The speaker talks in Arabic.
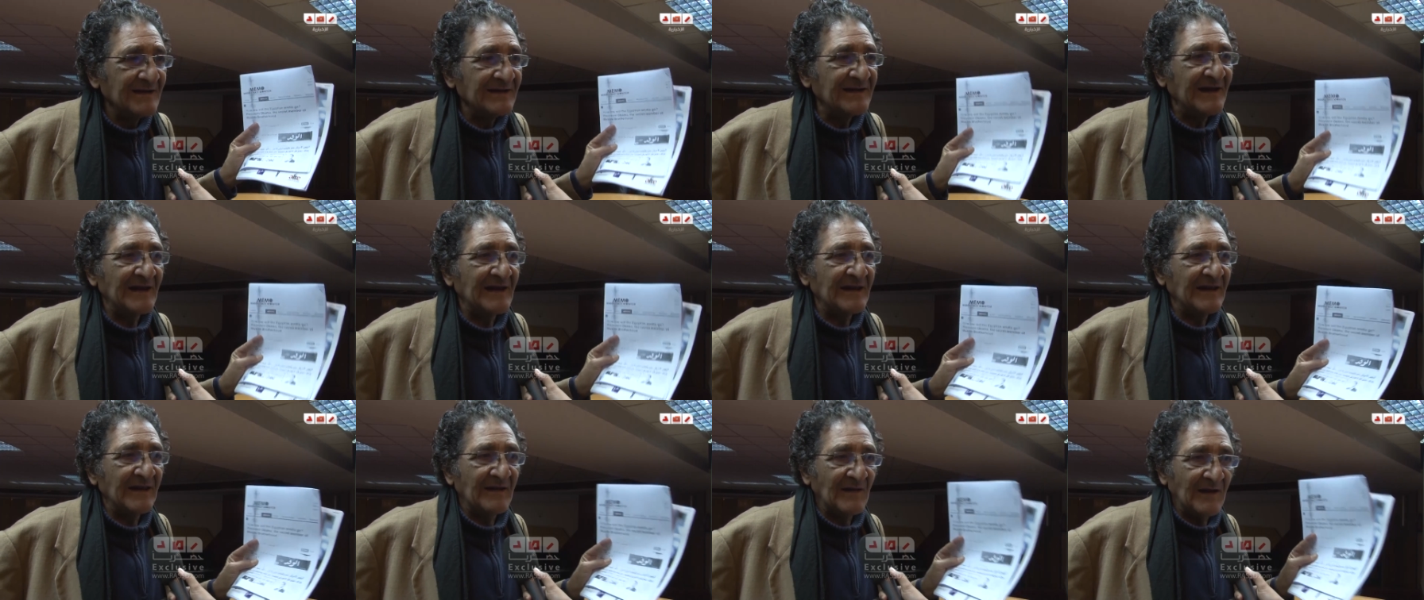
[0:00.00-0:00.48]

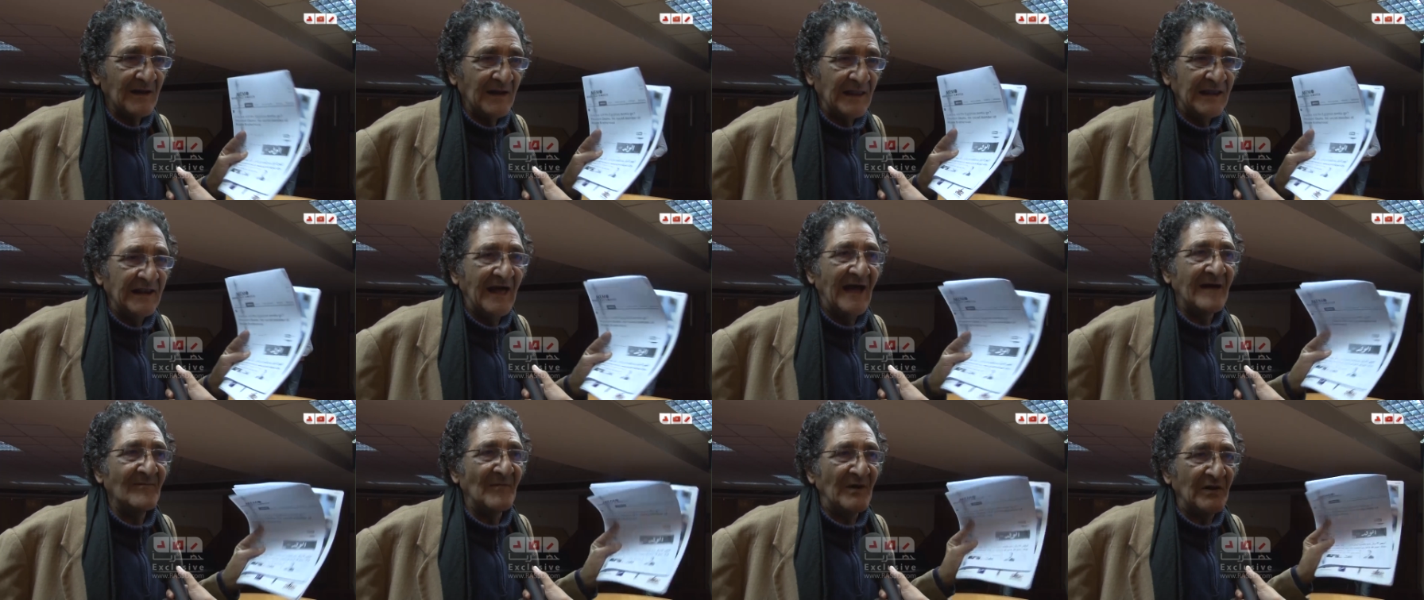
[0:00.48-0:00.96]
يعني
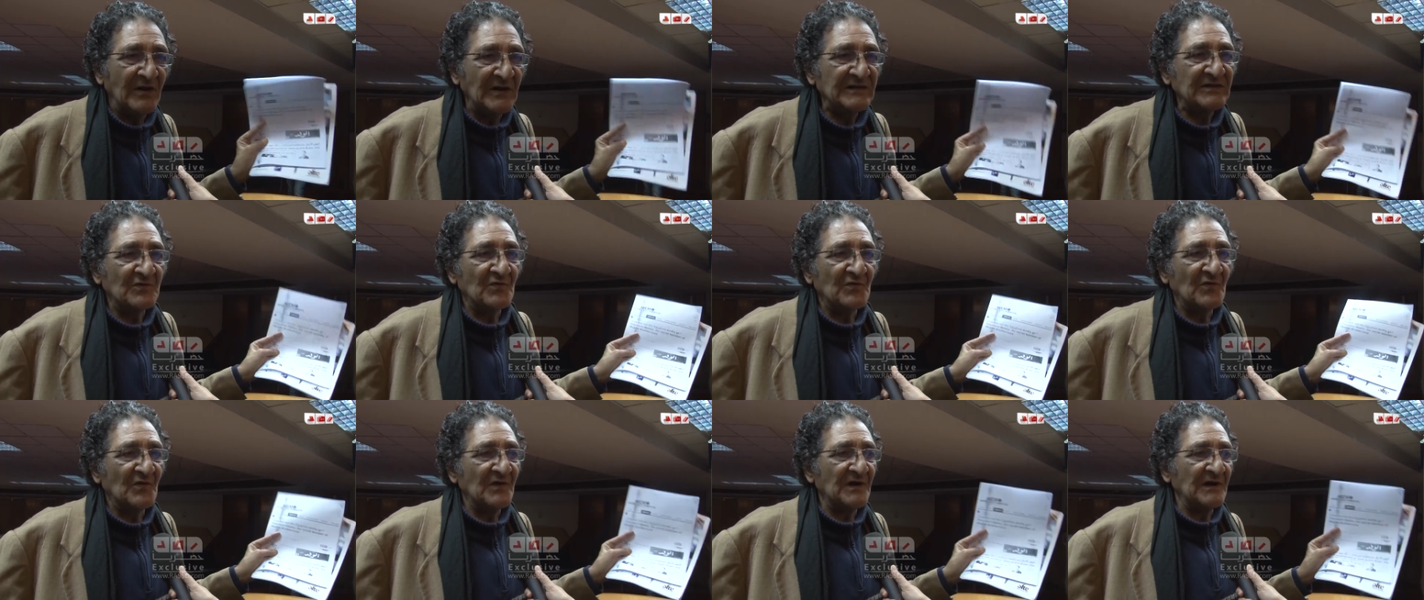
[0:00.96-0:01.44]
اللي
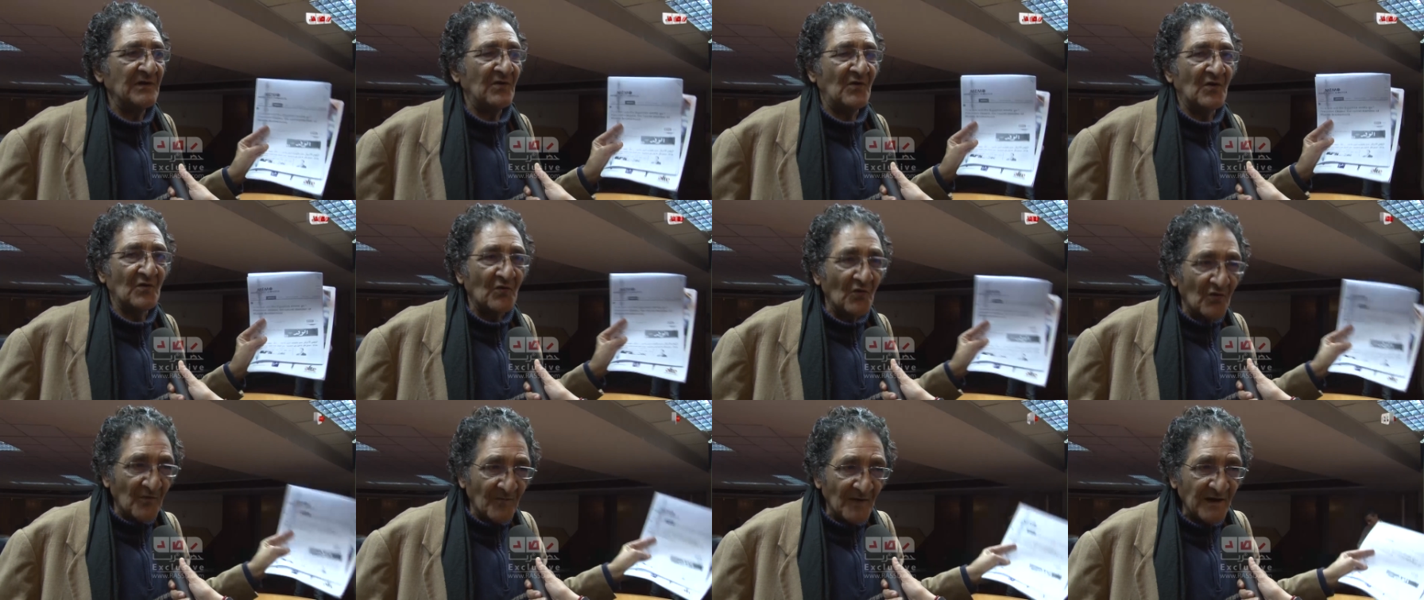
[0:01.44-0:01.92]
عملته
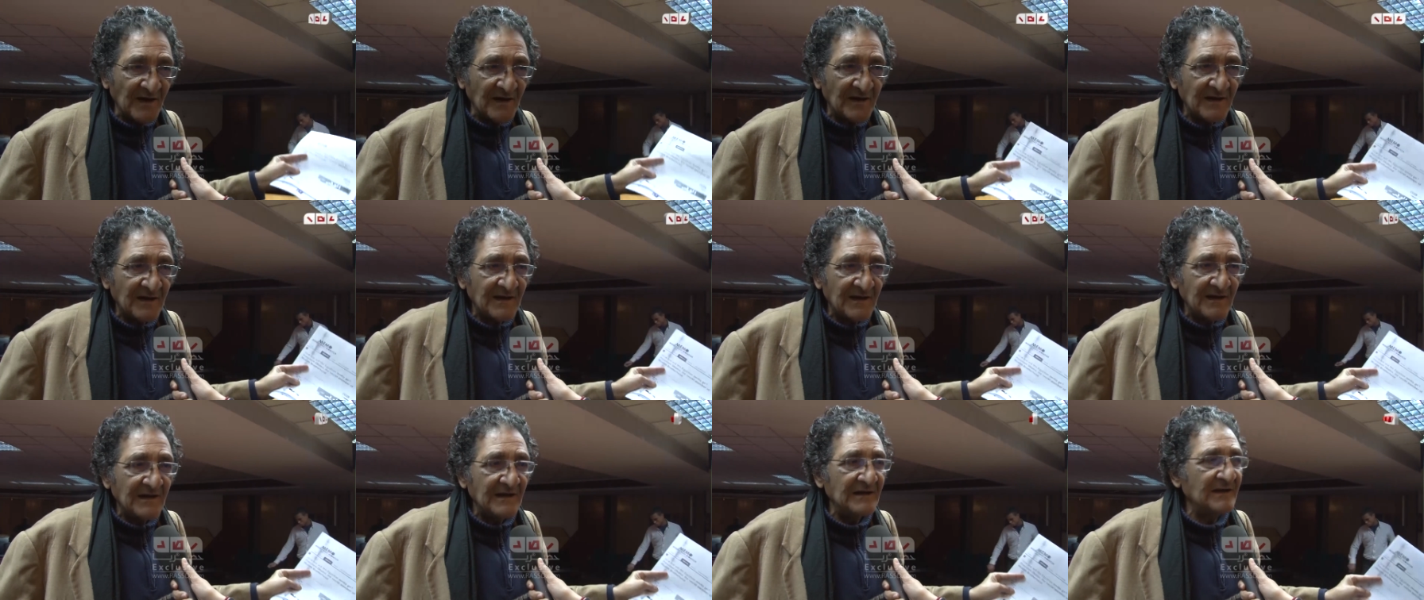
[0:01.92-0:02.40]
الحكومه
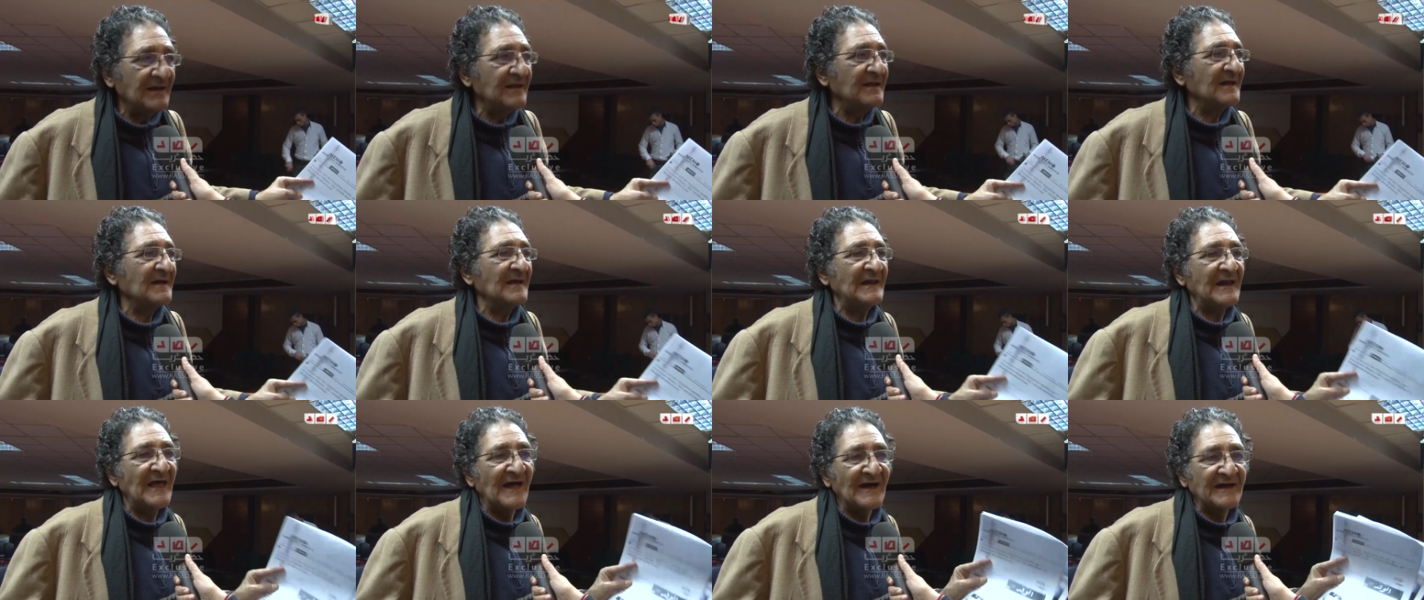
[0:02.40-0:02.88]

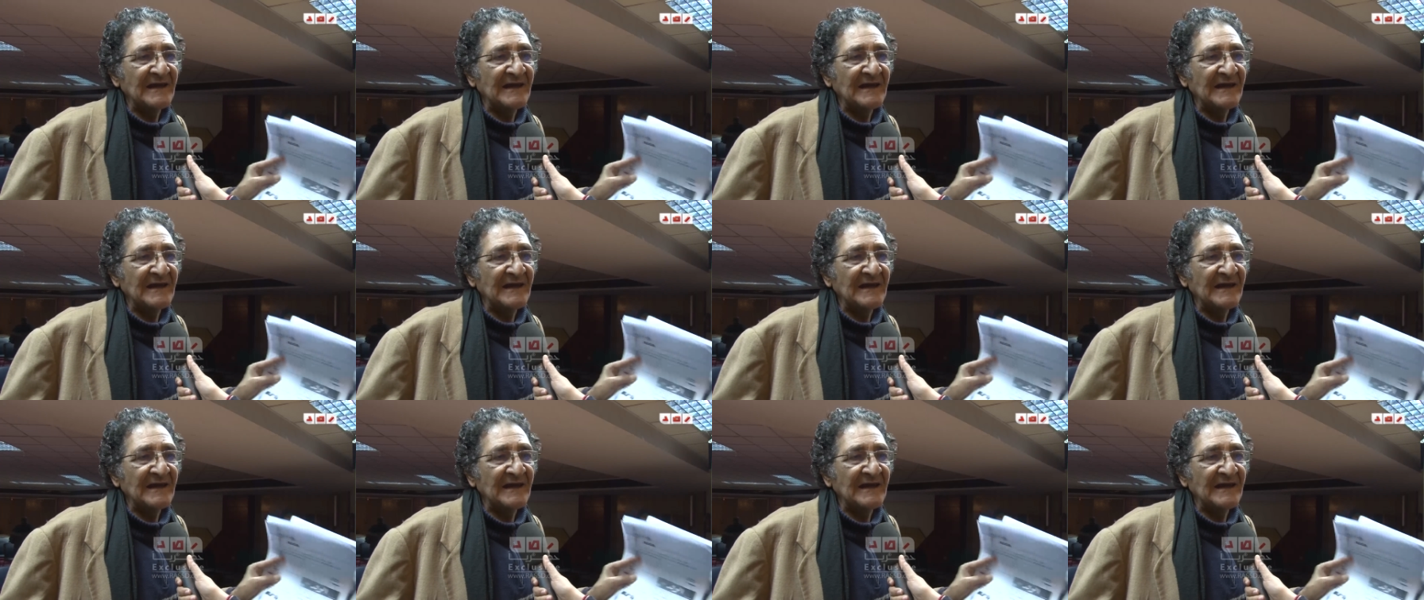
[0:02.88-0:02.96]
لا